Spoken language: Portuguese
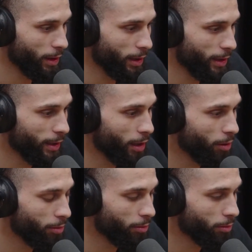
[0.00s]
e
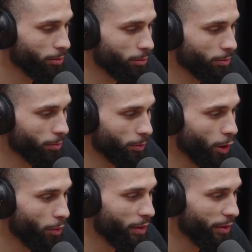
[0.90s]
não,
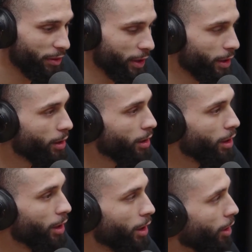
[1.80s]
não vivi
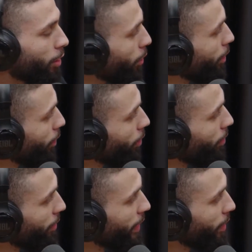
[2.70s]
o que eu tô
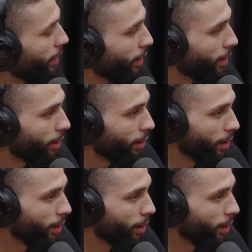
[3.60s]
vivendo aqui.